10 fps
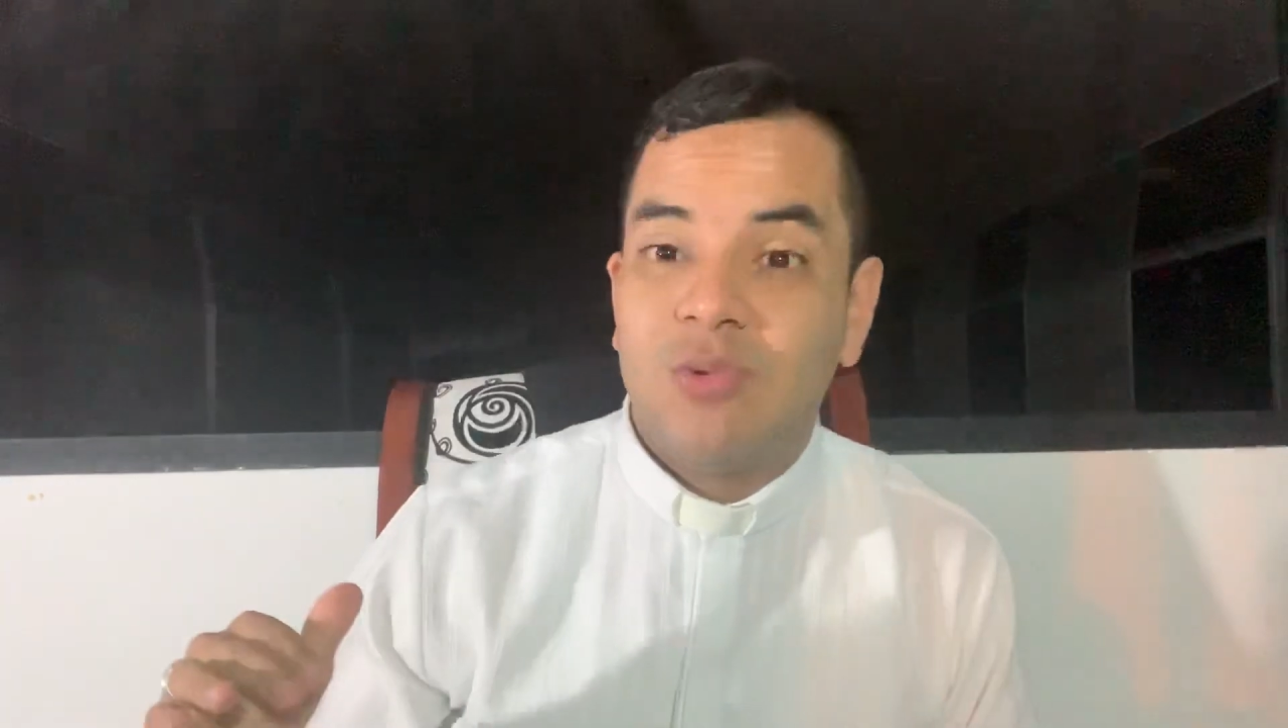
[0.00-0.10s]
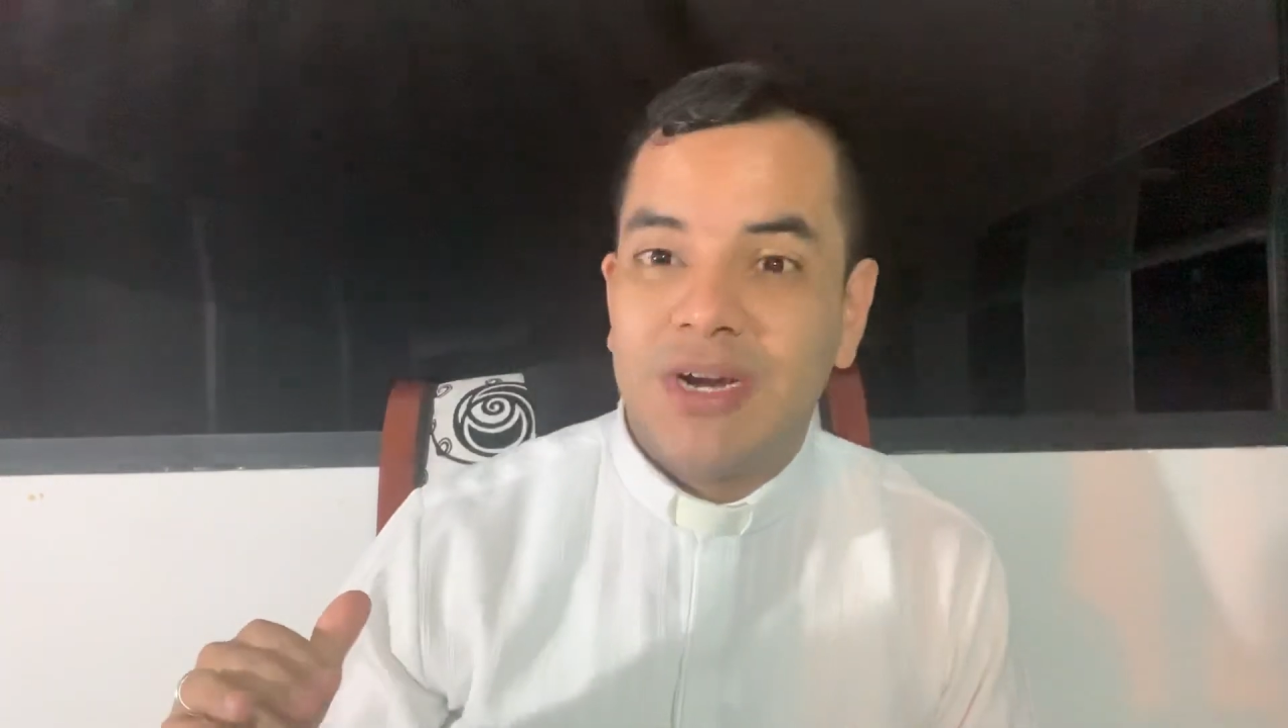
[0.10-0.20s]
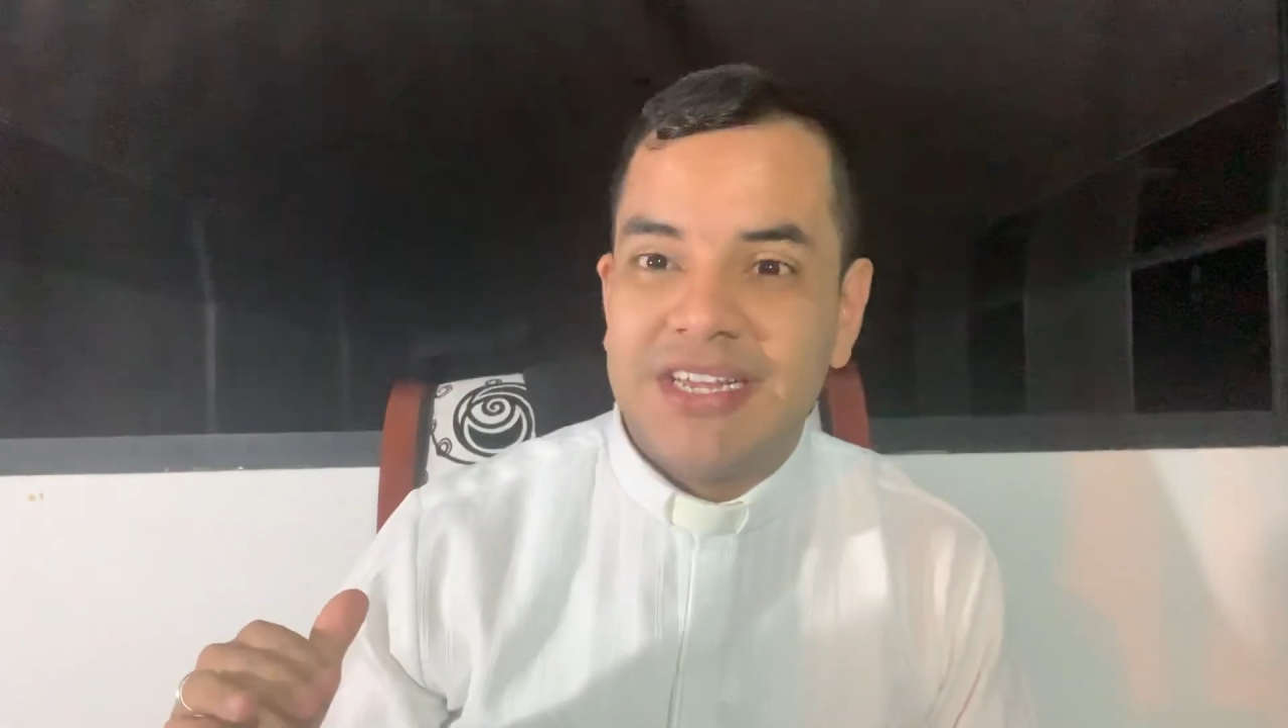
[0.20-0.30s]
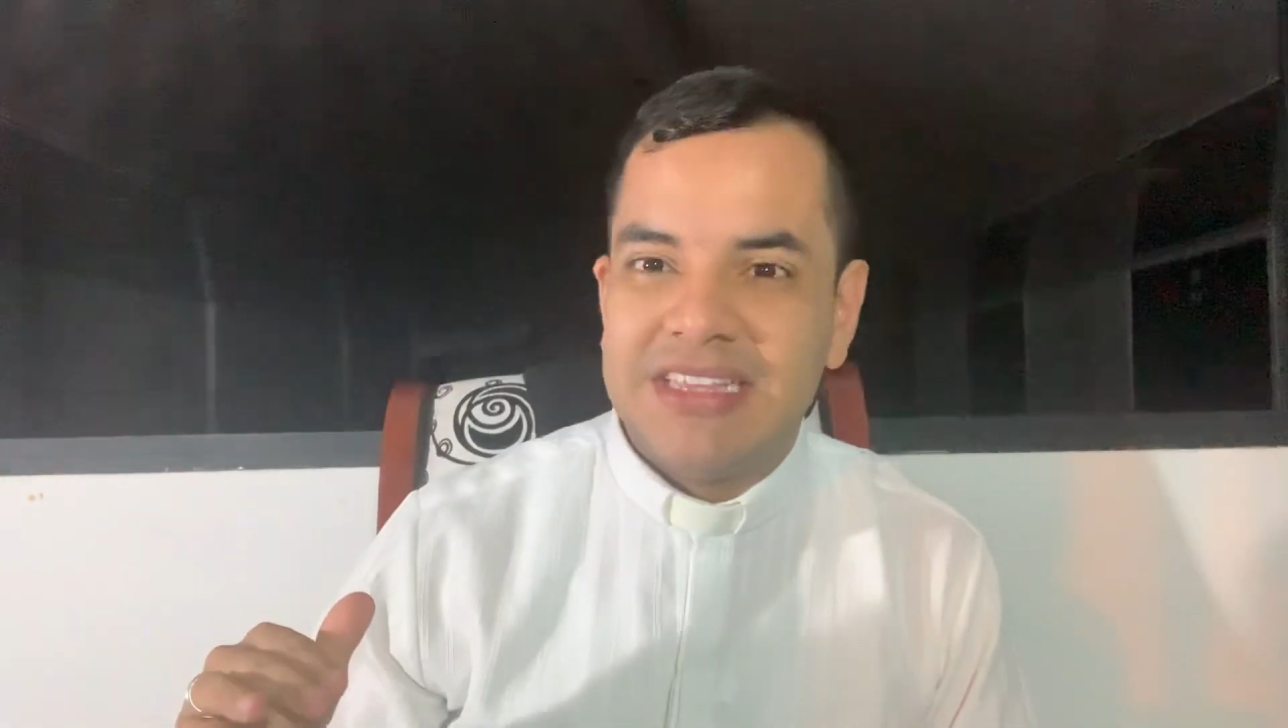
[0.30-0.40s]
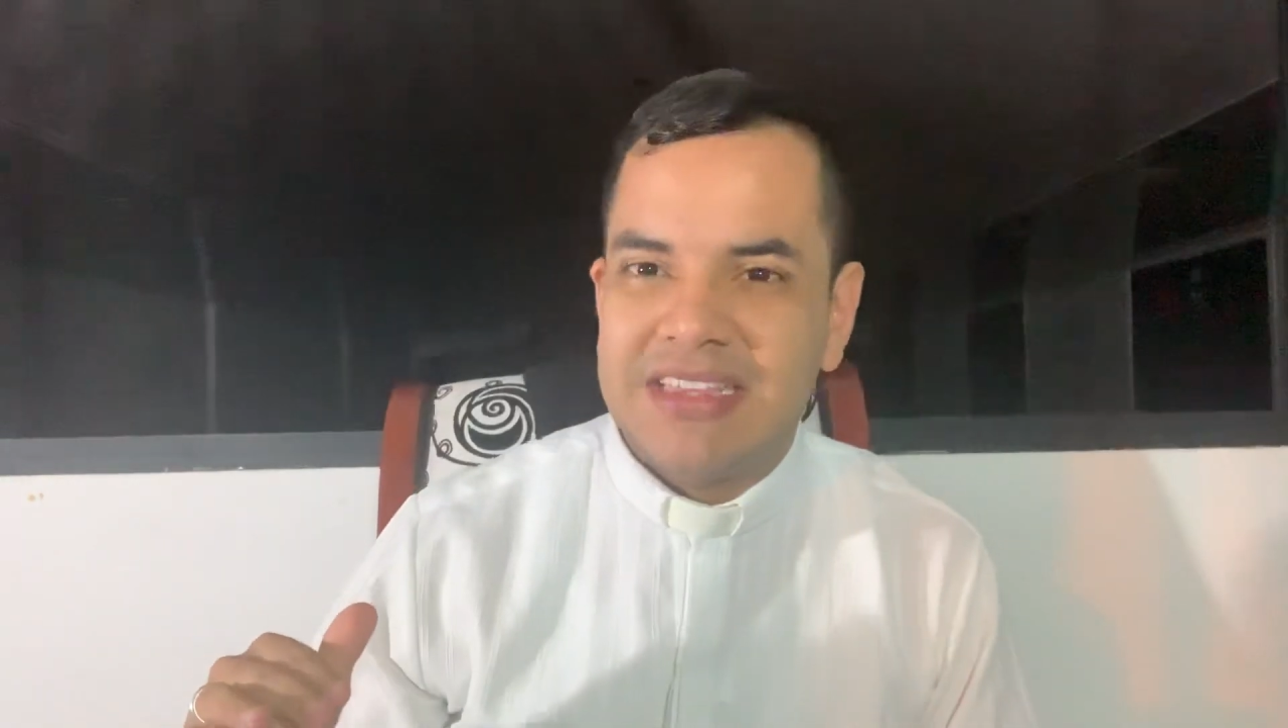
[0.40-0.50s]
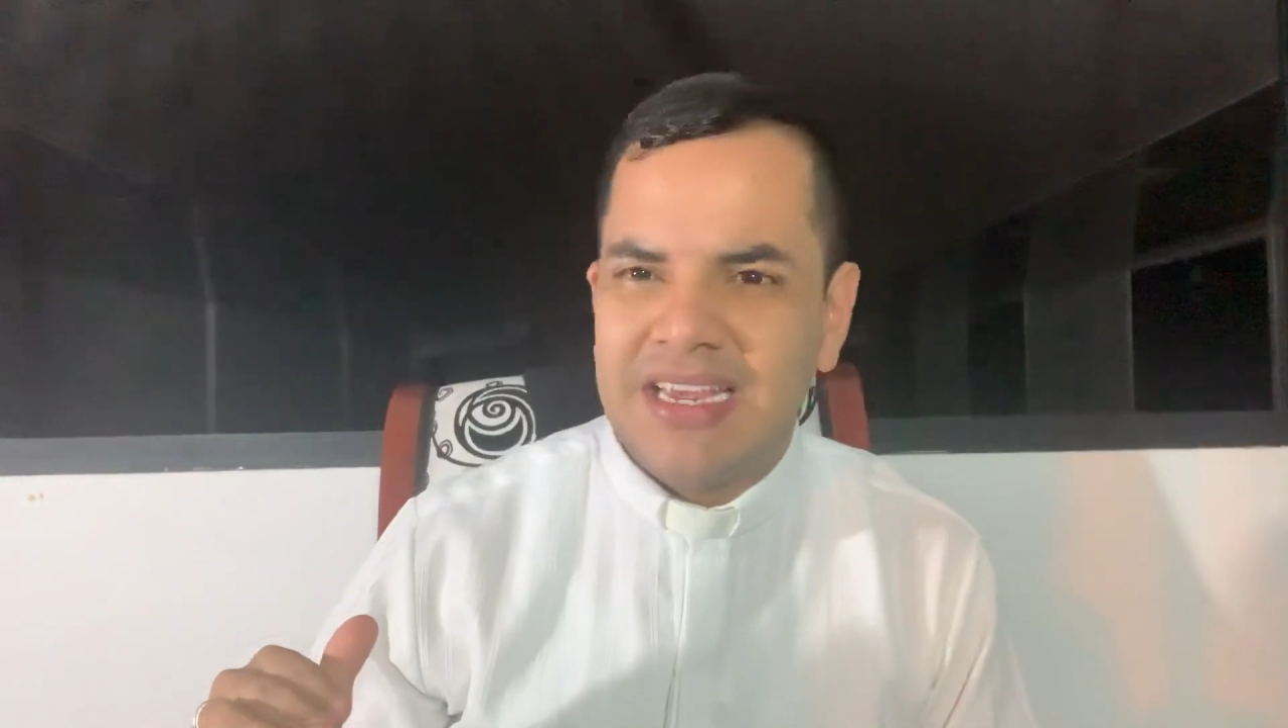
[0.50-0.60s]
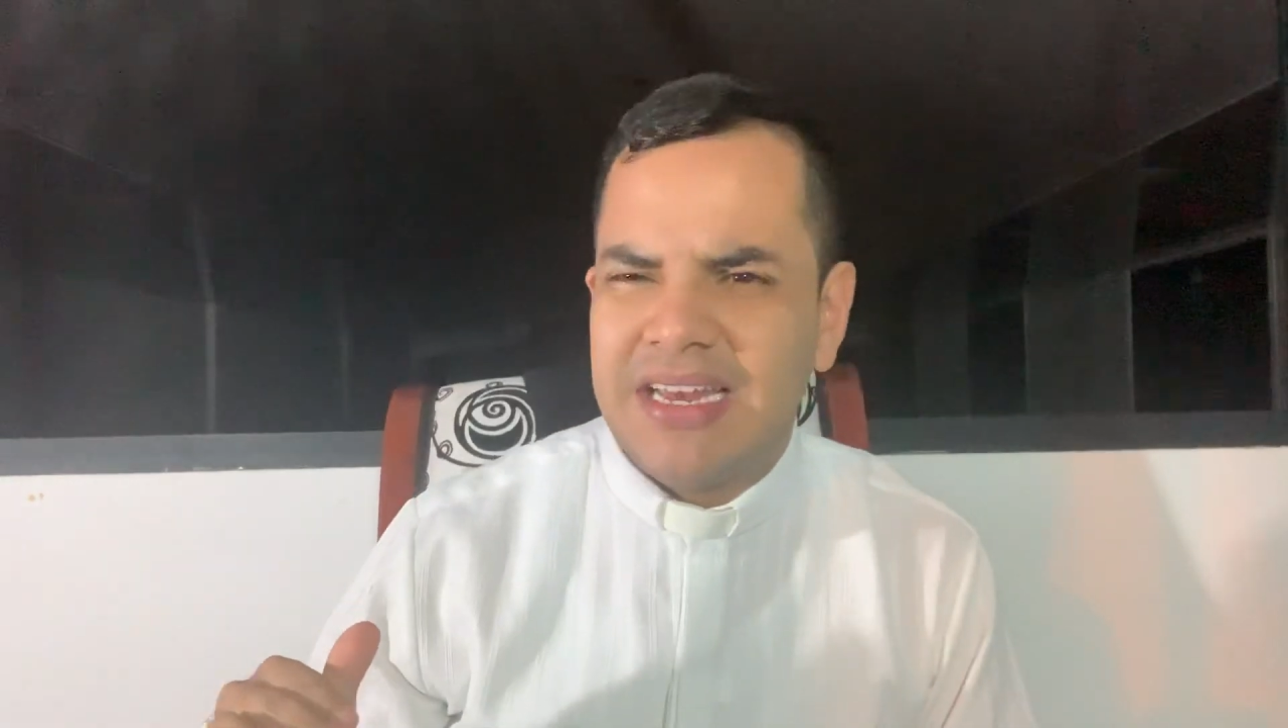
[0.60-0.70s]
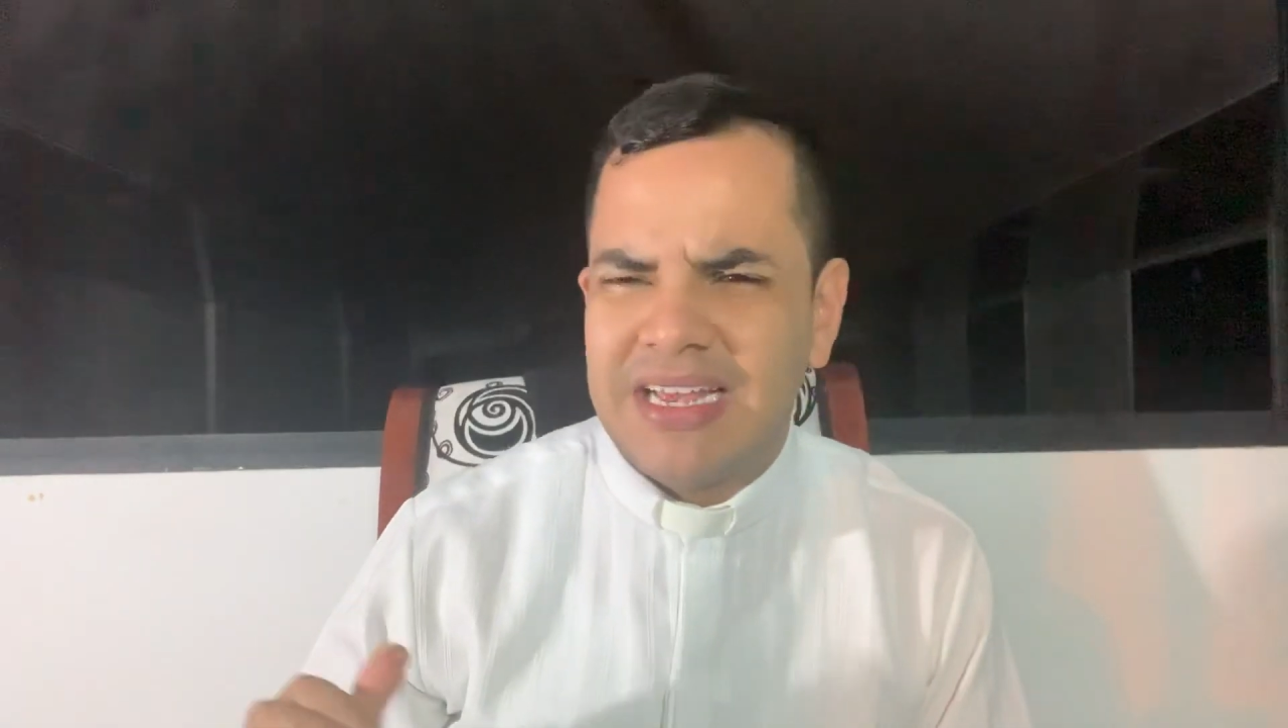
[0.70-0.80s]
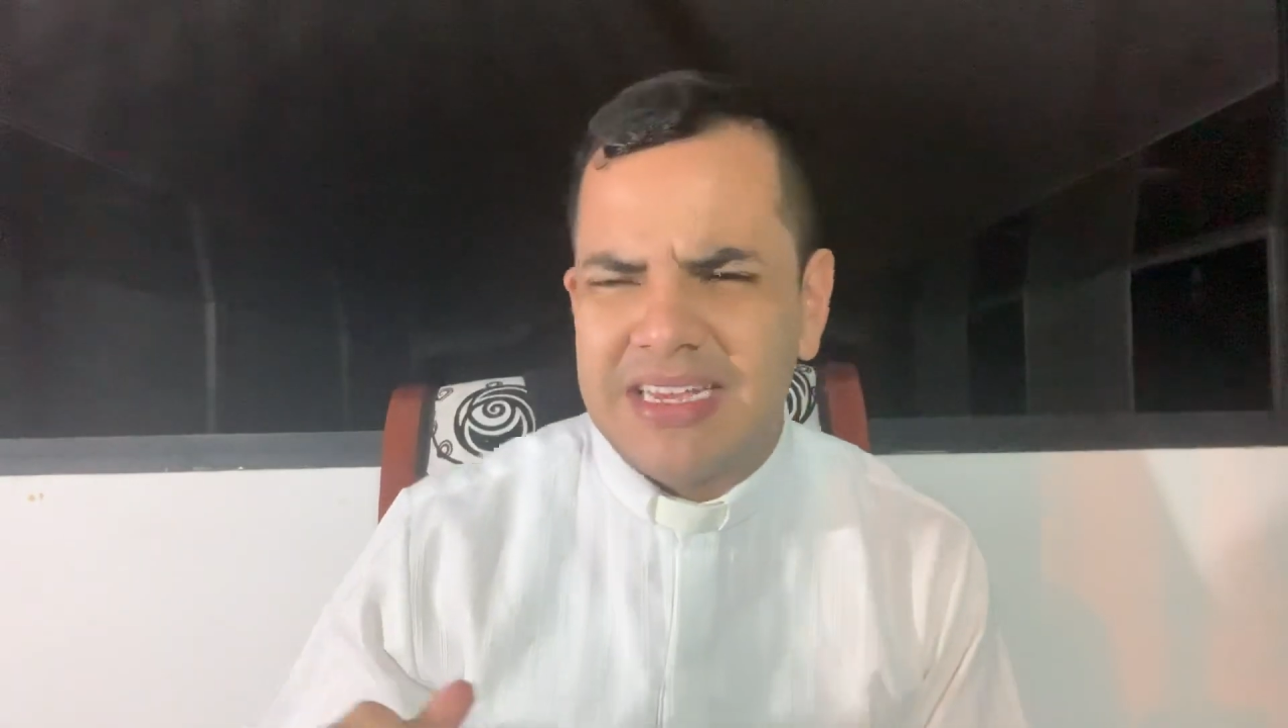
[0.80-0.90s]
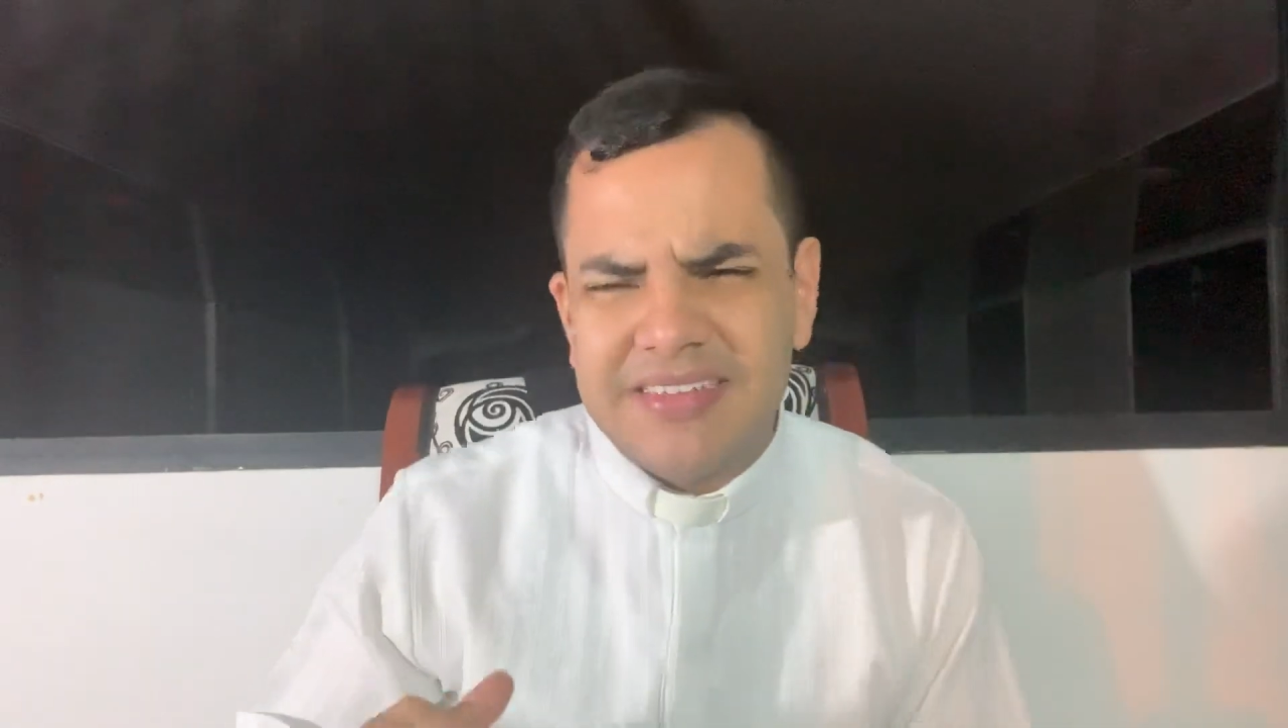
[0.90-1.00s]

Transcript: cuarentena,